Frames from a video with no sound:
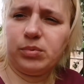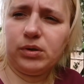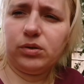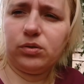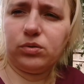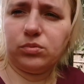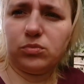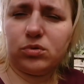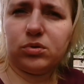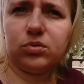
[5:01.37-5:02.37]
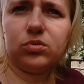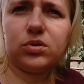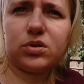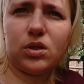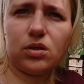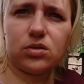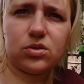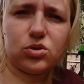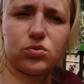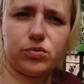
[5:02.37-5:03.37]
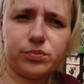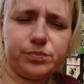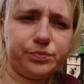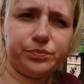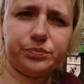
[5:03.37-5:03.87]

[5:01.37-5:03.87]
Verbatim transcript: болею немного, но не знаю из-за чего.